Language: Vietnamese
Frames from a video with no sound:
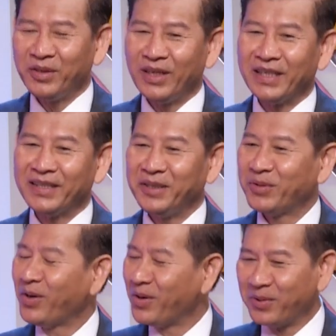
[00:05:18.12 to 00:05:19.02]
là cái điều
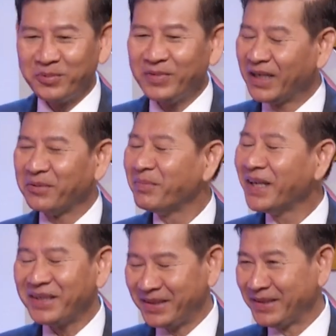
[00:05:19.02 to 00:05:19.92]
đó họ không cần
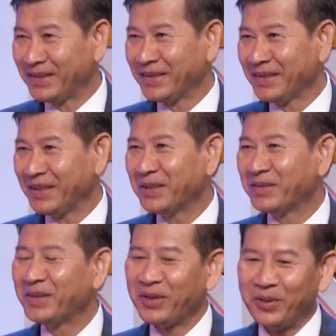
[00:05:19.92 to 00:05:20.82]
biết cái yeah. điều
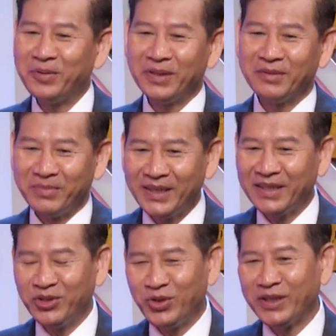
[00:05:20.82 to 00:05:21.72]
dạ. đó họ không cần biết
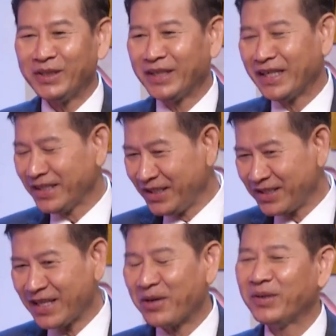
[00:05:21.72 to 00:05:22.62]
cái chuyện người khác nghĩ
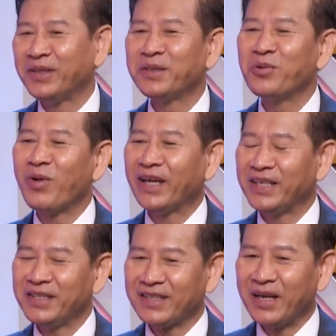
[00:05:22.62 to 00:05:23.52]
sao người nước ngoài
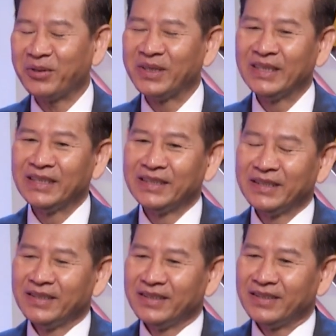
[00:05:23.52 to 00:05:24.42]
nghĩ sao
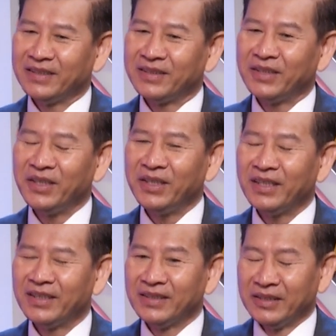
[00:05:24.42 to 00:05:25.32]
ờ, à, thì
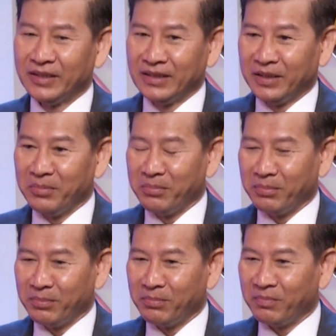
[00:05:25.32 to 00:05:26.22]

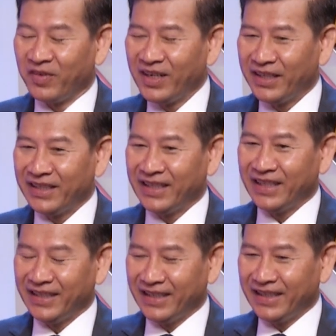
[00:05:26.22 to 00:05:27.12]
với lại cái